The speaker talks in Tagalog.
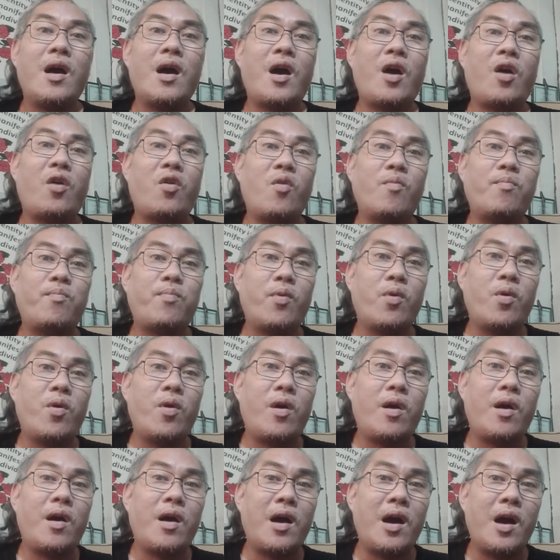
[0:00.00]
Ako
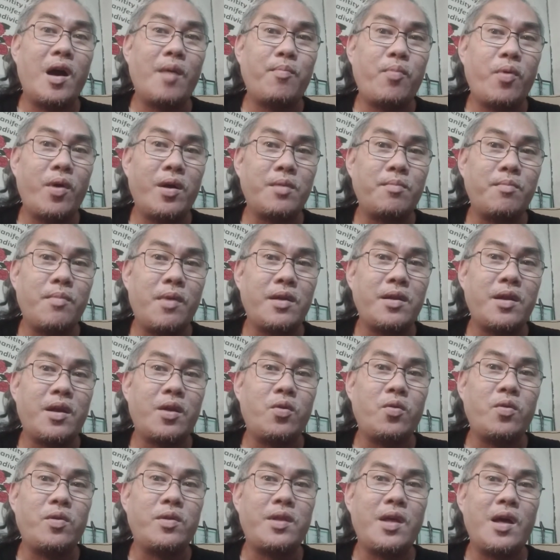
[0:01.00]
po ang Apo Adman
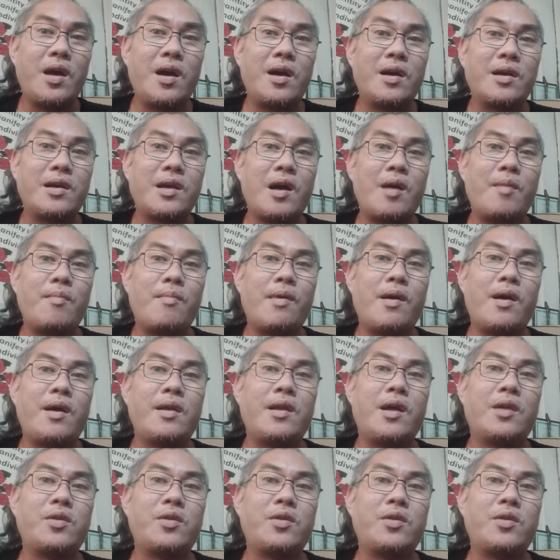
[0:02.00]
ng Luntiang Agama,